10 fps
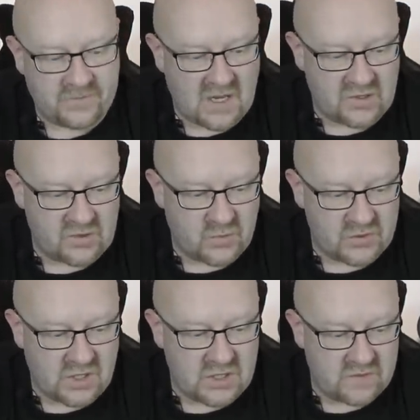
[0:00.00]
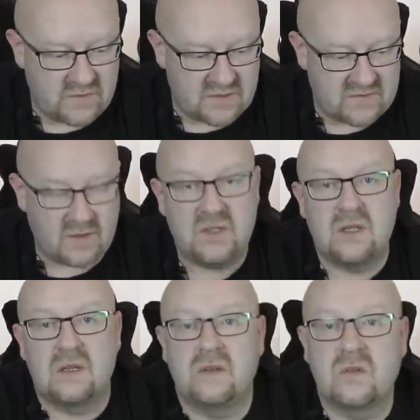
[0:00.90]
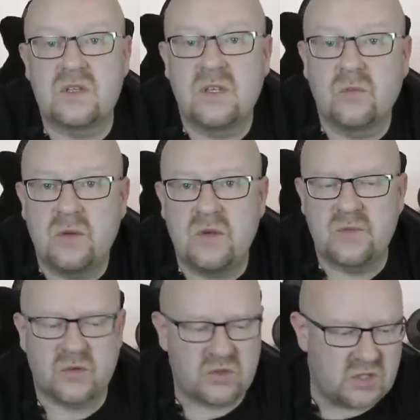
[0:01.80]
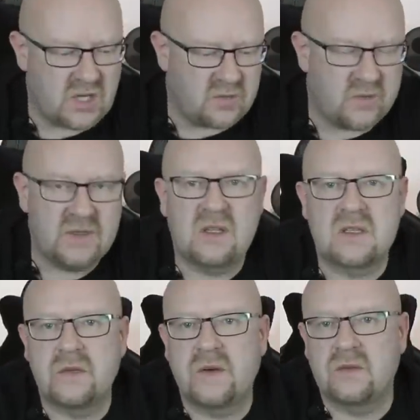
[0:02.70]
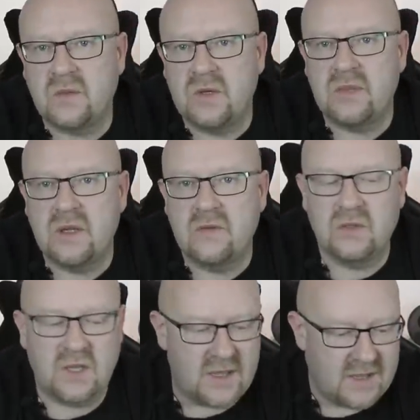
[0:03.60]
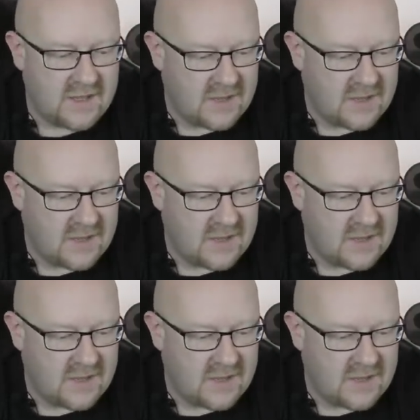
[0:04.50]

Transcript: także podzielę się z Wami tylko i wyłącznie moimi spostrzeżeniami. Będę testował na moim telefonie